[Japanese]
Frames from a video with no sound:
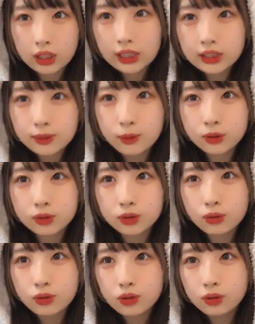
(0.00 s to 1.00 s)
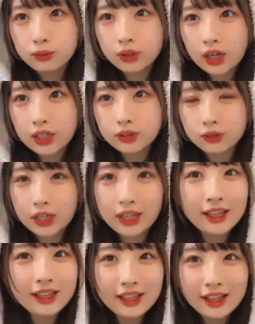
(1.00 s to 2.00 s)
いつもとショールーム会場え
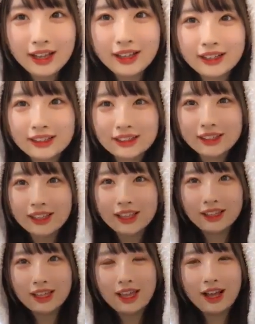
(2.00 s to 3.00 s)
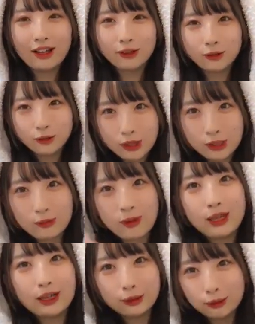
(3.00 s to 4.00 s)
ただねあのドアの
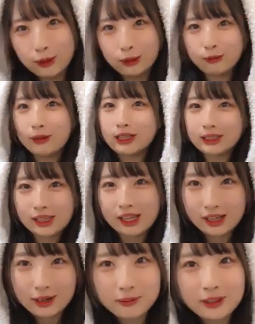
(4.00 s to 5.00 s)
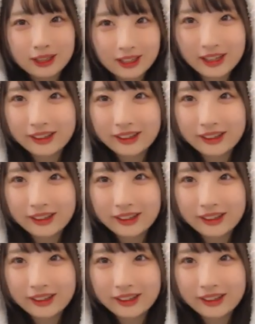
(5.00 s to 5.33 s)
前かドアの前じゃないかみたいな